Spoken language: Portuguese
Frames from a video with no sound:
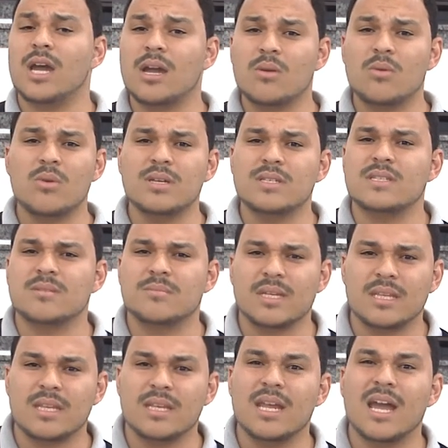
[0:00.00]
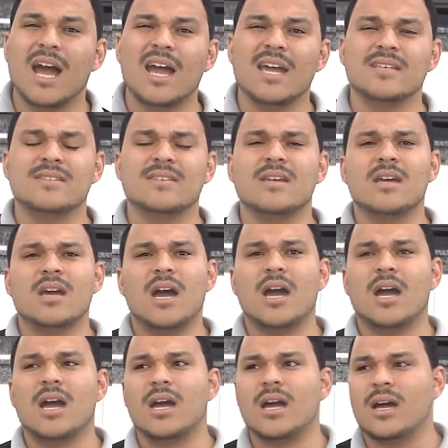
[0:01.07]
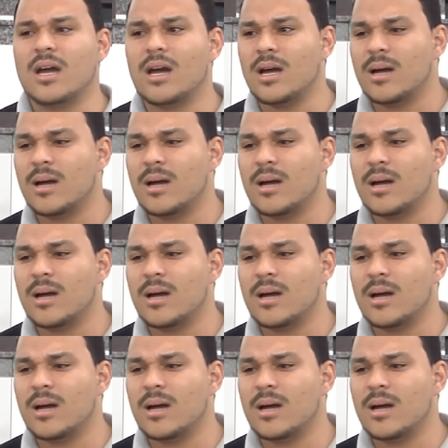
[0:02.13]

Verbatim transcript: a coisas materiais, a,